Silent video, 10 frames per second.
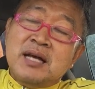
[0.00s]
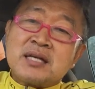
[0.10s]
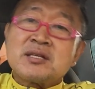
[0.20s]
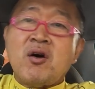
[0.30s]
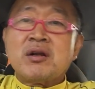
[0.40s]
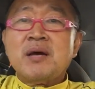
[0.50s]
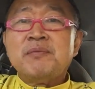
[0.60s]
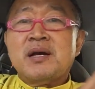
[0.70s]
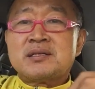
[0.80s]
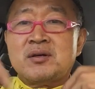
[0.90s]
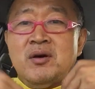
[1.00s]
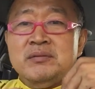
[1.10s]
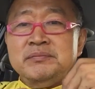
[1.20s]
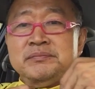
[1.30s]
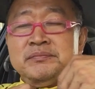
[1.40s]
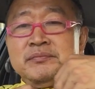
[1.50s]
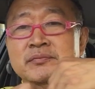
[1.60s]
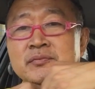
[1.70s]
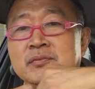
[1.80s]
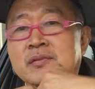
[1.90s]
อยากสอนครับอยากสอน
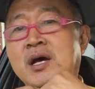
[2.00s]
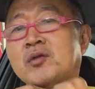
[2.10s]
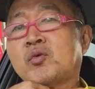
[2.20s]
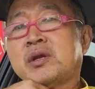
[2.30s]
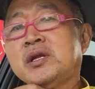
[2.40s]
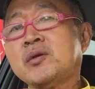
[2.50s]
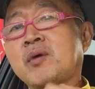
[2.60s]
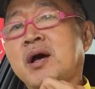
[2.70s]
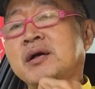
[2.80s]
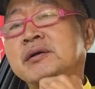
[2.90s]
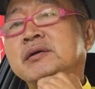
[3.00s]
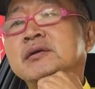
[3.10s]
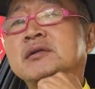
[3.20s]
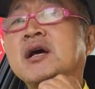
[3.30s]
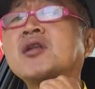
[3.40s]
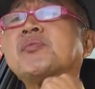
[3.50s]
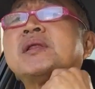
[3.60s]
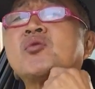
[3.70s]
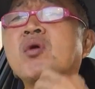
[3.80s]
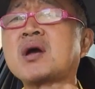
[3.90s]
เอาตัวนี้ดีกว่า แต่ก็
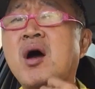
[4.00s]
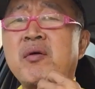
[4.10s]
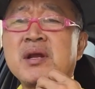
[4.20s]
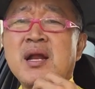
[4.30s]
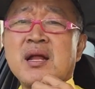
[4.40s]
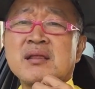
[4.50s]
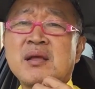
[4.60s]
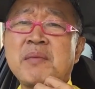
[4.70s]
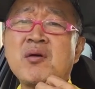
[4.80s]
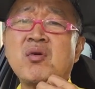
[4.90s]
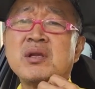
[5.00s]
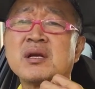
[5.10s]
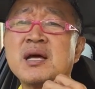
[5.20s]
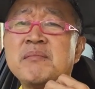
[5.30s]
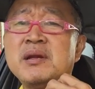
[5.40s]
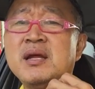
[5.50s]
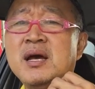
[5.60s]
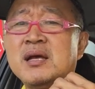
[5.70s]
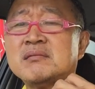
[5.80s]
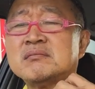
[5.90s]
เป็นตัวเก่าอย่างนี้แหละ แต่บางคนยังทำไม่
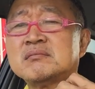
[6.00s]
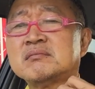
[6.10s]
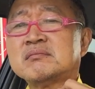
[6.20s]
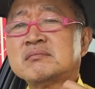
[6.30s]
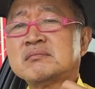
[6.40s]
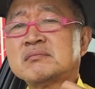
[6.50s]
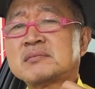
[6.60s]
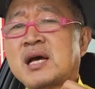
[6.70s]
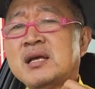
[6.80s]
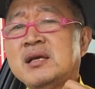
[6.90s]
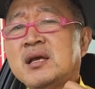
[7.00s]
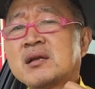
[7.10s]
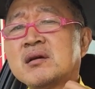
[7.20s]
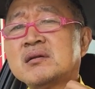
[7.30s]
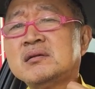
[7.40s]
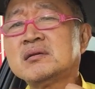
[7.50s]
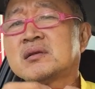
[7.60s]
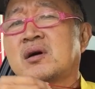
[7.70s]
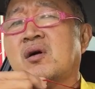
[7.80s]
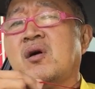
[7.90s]
ได้สาเหตุก็คือ
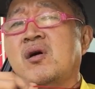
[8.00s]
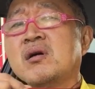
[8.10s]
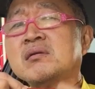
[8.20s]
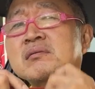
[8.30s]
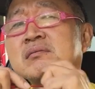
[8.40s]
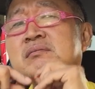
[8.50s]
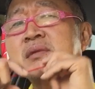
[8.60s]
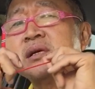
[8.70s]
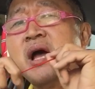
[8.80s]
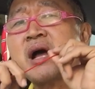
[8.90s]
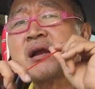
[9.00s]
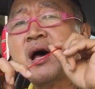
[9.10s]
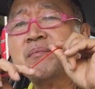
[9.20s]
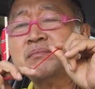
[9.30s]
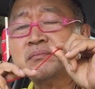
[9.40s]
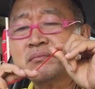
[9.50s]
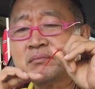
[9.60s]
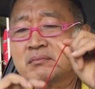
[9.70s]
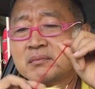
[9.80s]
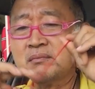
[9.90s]
ท้อไม่อยาก
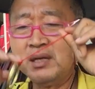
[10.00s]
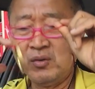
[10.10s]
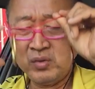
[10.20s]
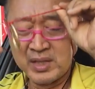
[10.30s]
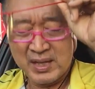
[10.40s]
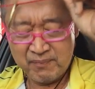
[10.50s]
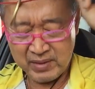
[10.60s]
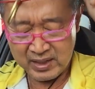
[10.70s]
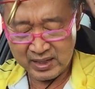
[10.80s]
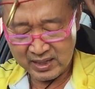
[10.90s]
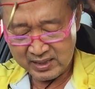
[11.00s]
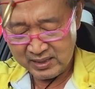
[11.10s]
ทำไม่รู้จะทำยังไง